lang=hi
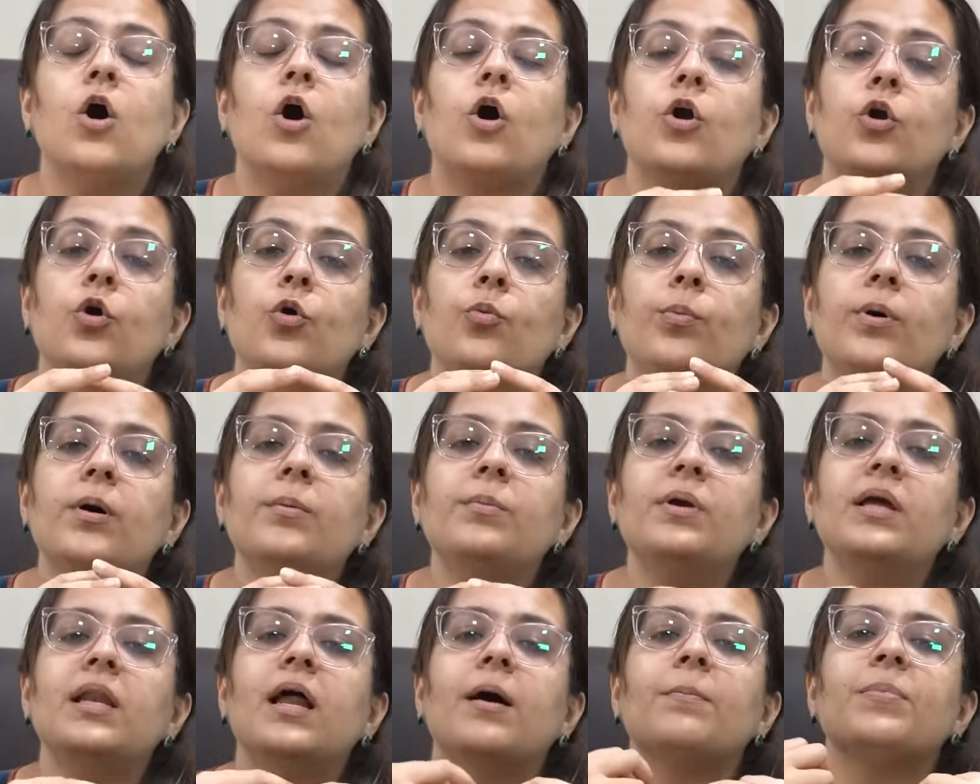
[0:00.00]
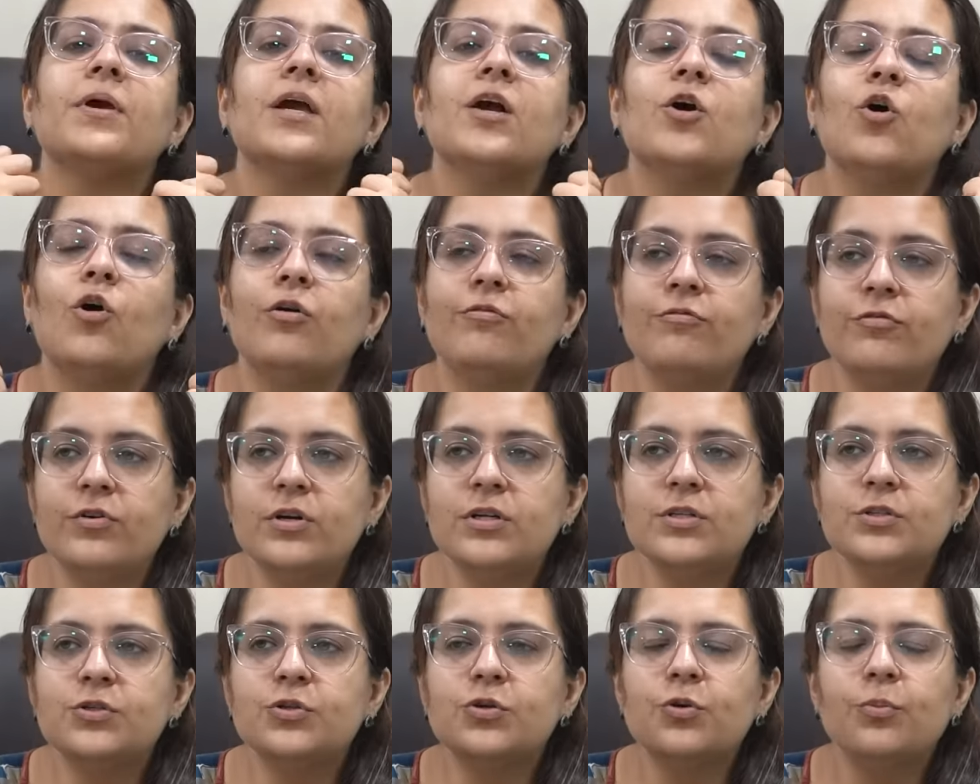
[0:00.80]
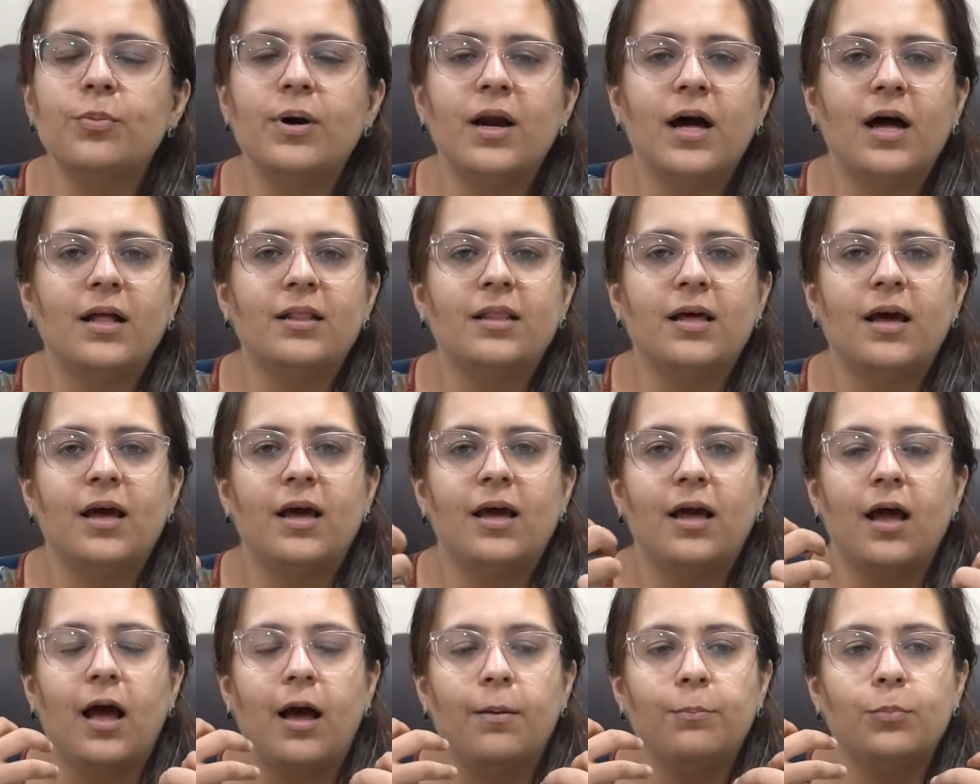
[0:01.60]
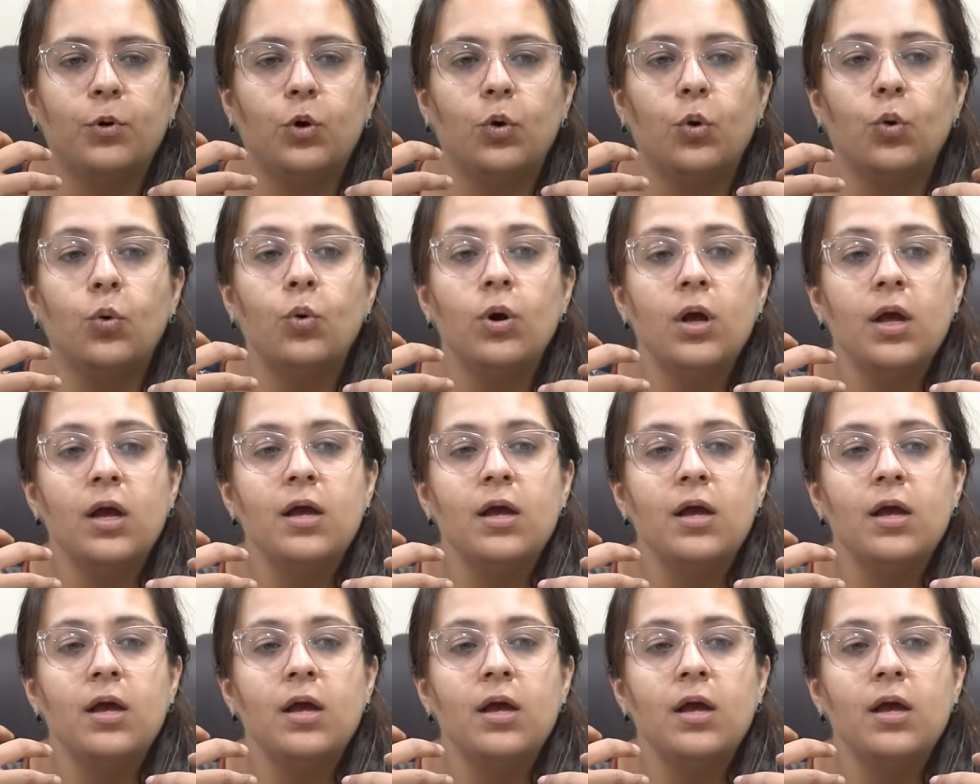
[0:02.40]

और डोपामीन आपके कॉन्फिडेंस को बढ़ाता है आपको